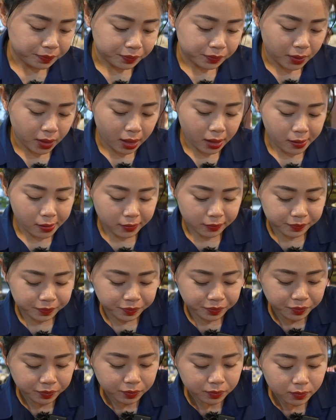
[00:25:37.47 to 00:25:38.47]
miếng da
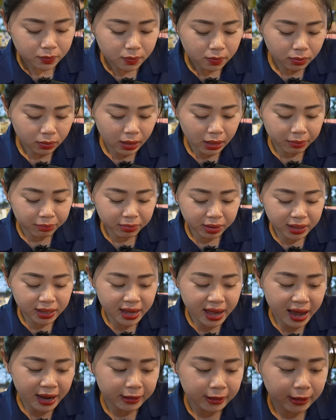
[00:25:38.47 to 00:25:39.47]
miếng ở
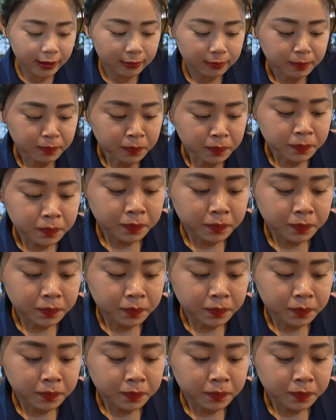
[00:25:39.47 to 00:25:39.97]
đây là mình để ý là